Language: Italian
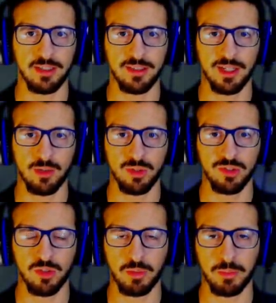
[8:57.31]
Da qua
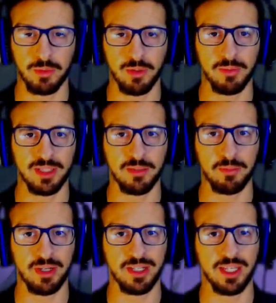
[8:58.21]
sopra probabilmente
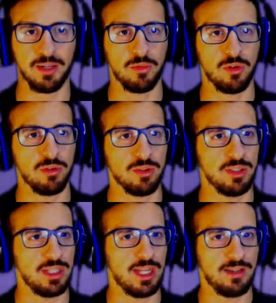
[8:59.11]
planiamo
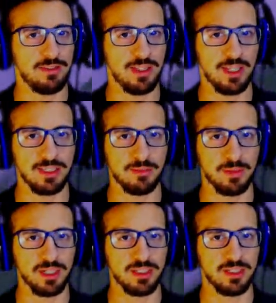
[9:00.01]
di là, dall'altra
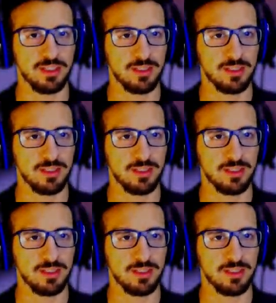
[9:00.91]
parte.